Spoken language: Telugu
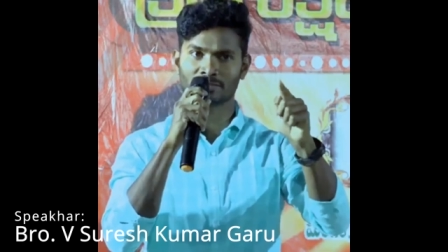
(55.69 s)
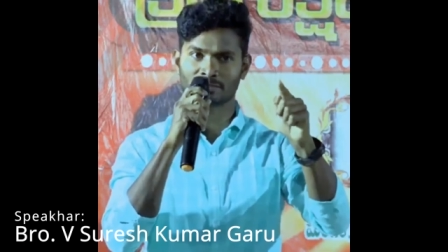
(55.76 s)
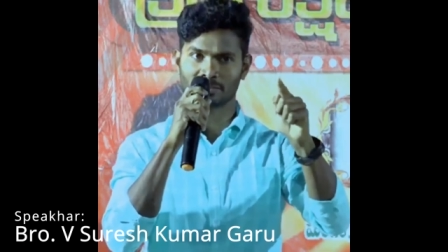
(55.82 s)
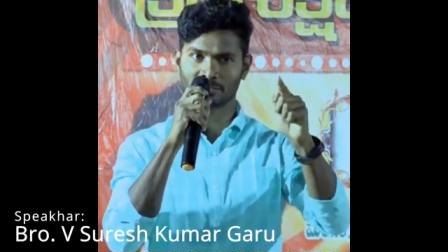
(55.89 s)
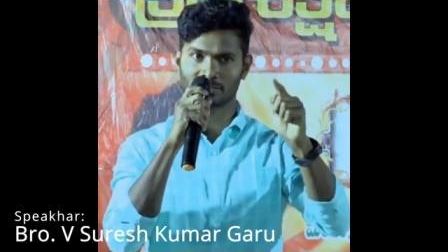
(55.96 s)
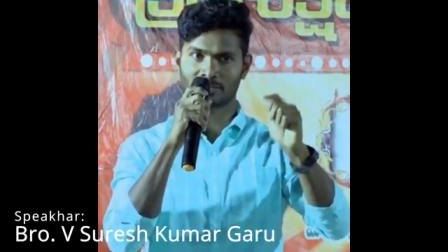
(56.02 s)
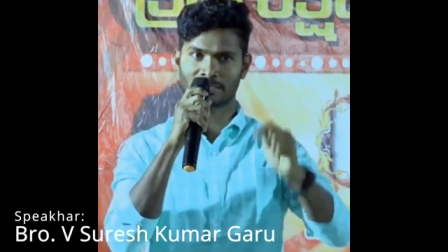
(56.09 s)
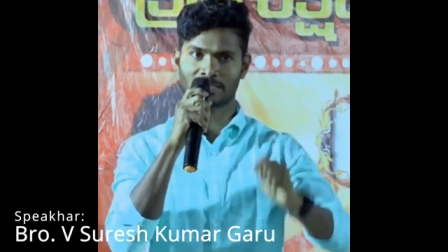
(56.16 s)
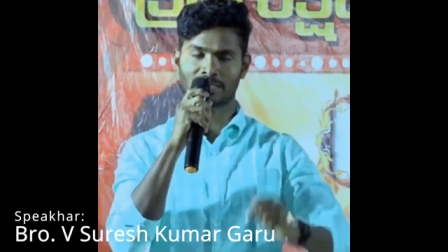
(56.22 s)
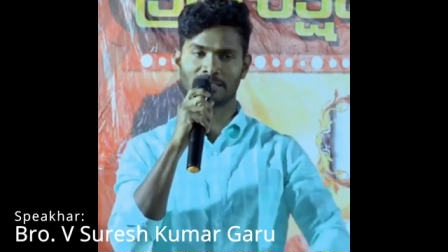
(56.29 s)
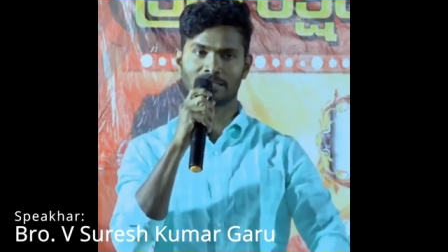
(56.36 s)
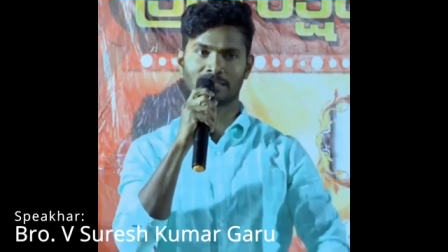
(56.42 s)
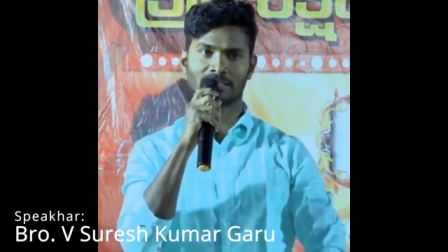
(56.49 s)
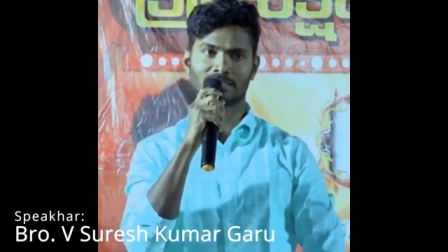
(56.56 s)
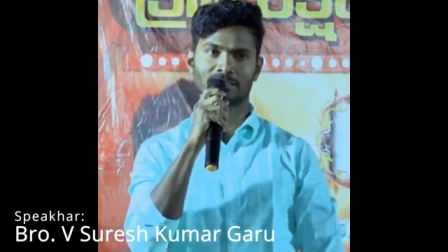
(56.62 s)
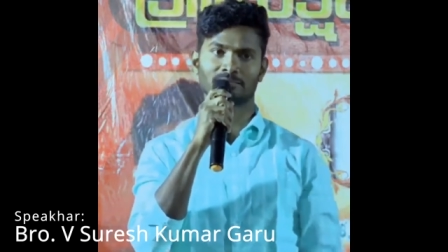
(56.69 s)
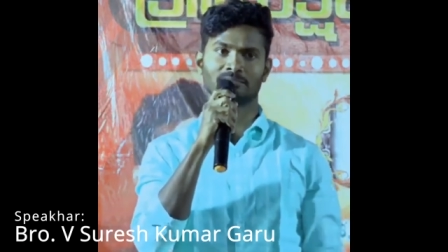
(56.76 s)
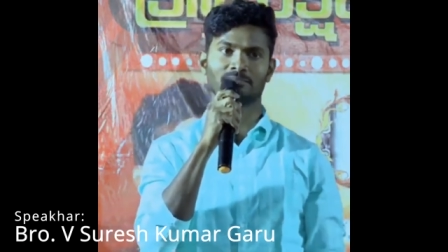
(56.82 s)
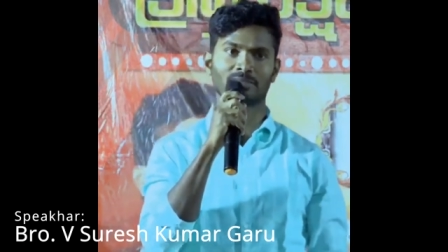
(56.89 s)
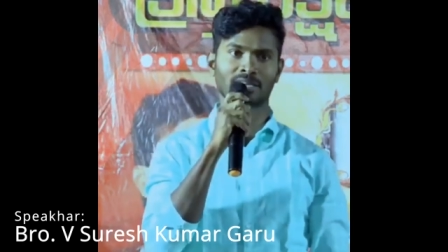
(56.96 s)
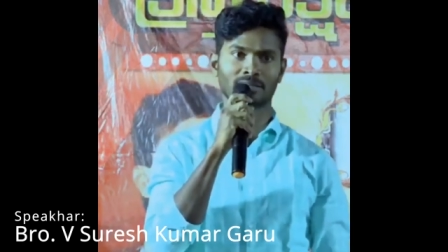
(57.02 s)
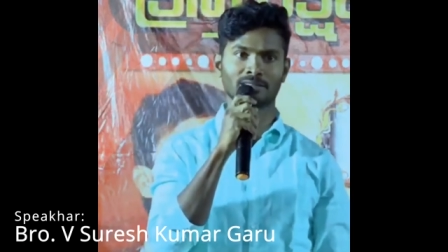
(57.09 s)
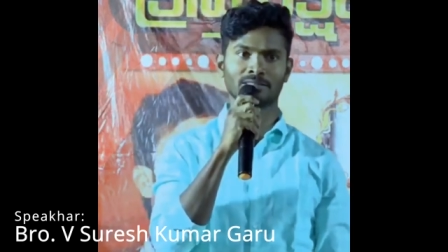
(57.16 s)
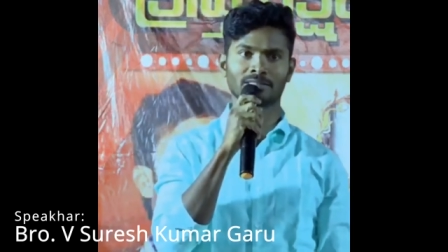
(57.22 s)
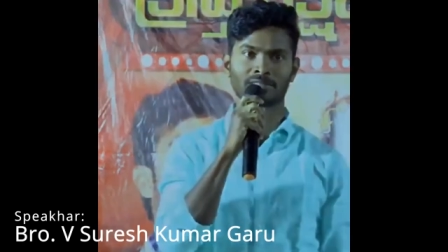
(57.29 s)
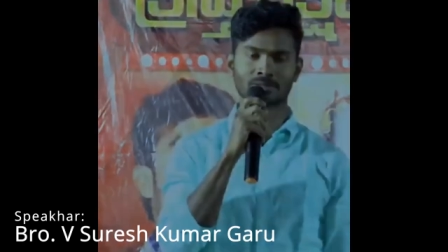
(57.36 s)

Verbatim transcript: ప్రశ్నించుకు రాత్రి ప్రార్థన